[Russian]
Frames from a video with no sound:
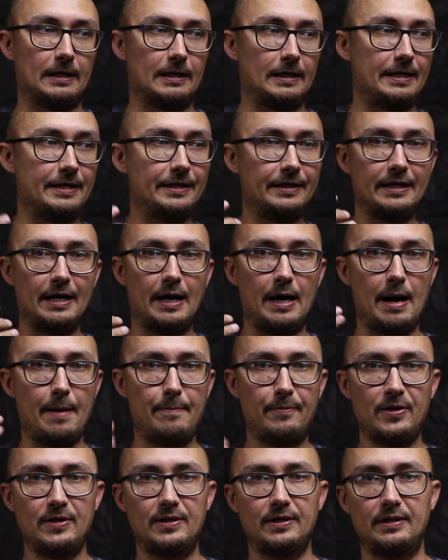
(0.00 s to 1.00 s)
какие-то
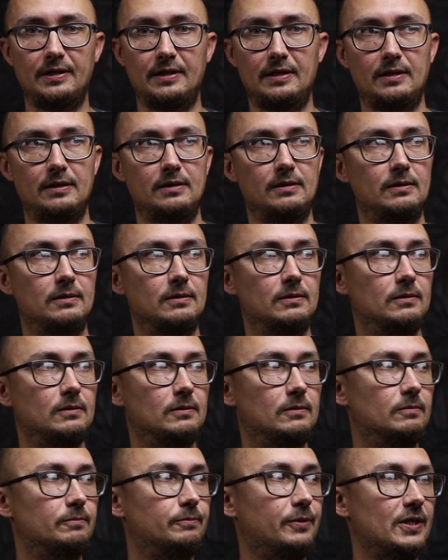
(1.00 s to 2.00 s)

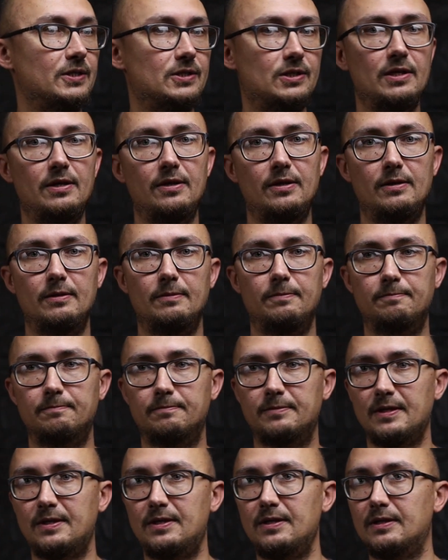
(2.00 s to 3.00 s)
обыденные, простые
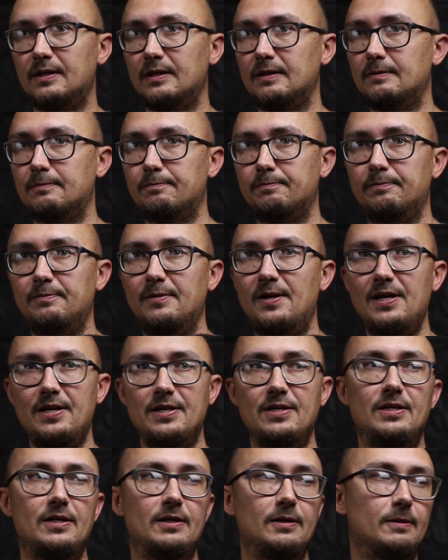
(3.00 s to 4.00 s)
какие-то
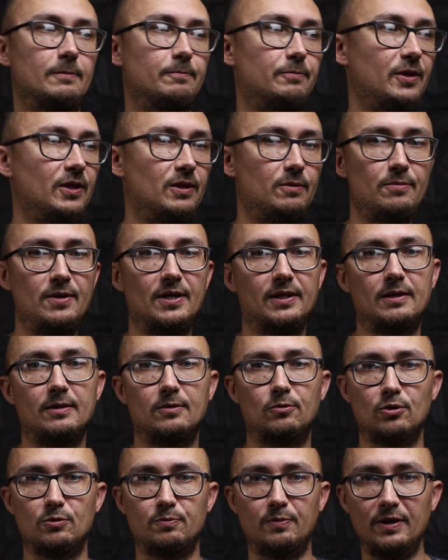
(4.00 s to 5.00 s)
линии, предметы,
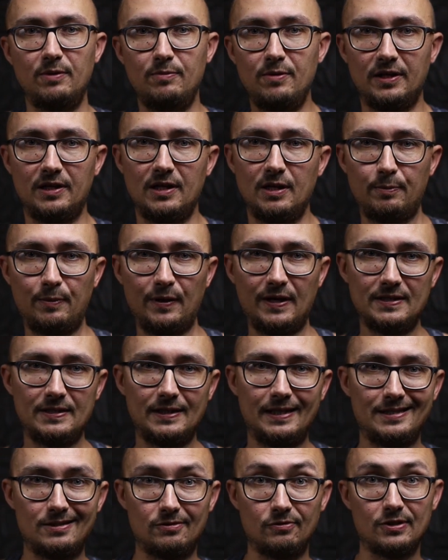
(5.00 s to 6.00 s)
то есть предметное
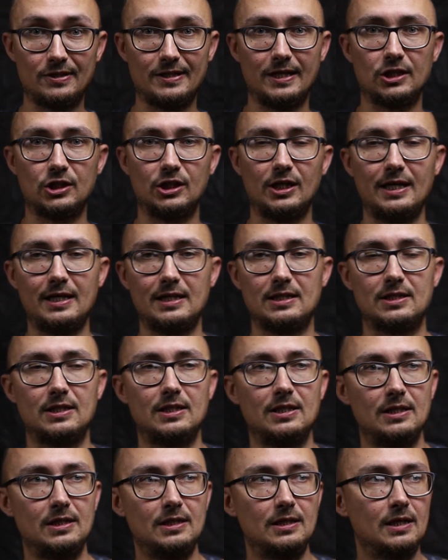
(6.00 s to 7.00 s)
пространство искажается,
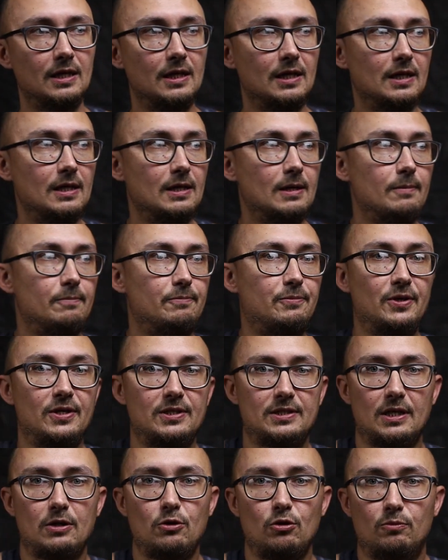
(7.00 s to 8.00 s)
и
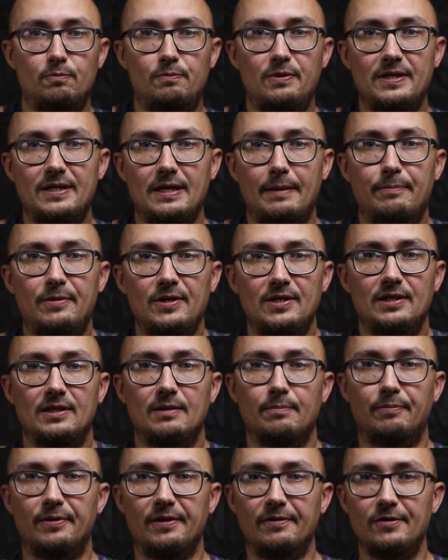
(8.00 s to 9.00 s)
перестает быть
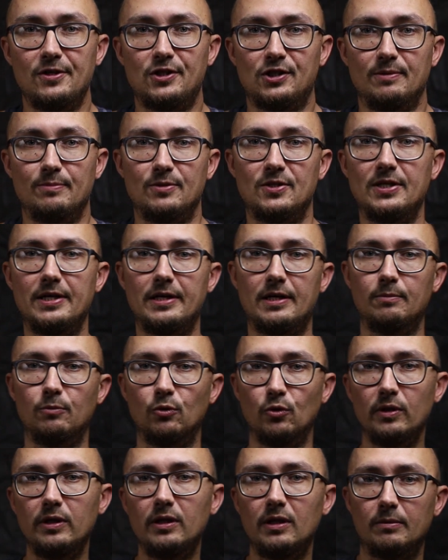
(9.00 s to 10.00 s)
обыденным, привычным, серым,
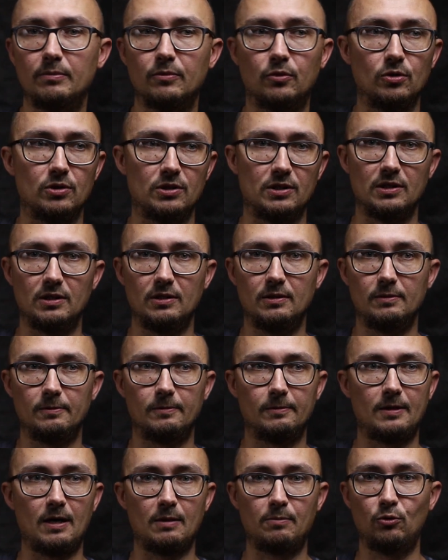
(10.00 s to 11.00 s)
унылым. То есть
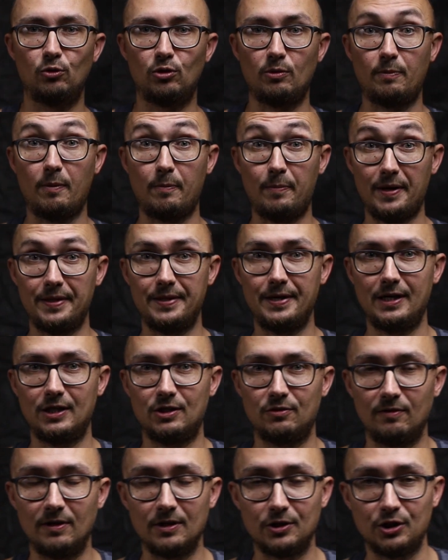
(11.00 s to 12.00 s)
ты как будто
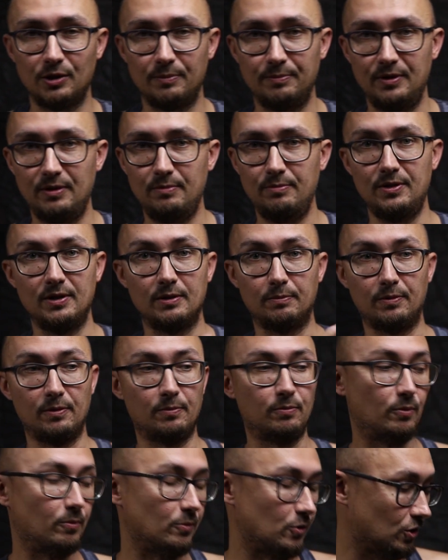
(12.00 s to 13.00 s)
попадаешь в волшебный мир при
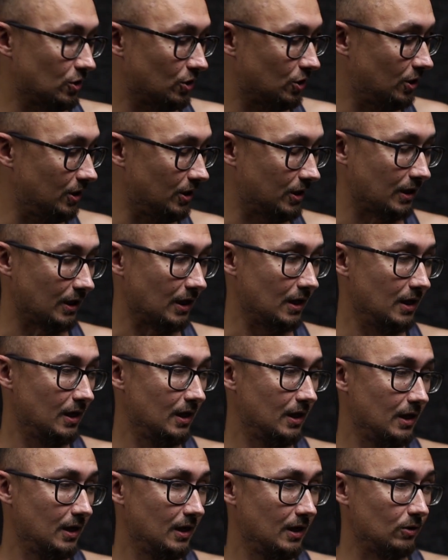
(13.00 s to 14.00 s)
помощи ширика.
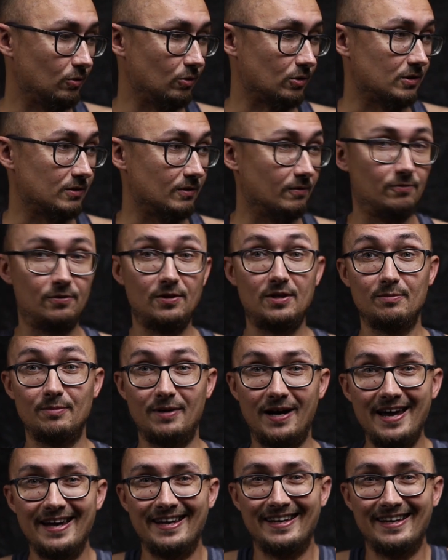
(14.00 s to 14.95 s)
То есть, видимо,